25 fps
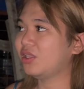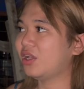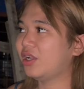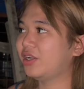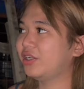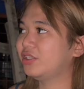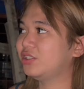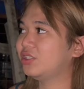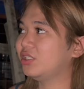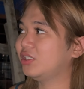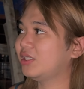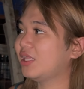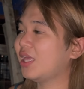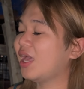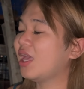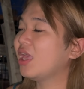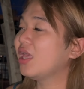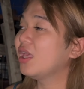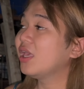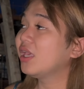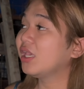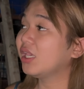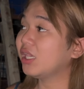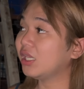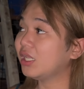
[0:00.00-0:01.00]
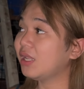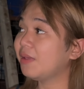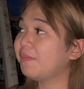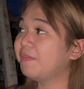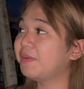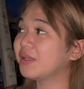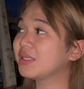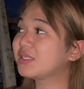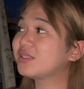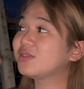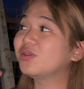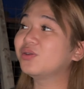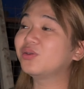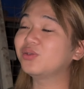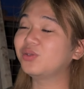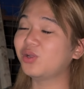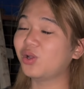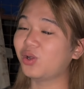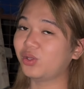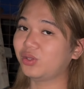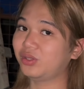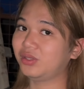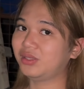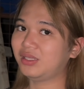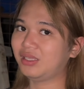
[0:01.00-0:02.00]
Archie, na ilabas yung
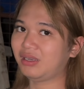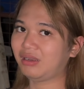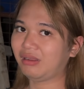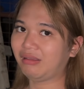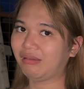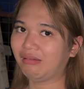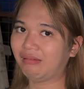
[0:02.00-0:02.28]
laundry.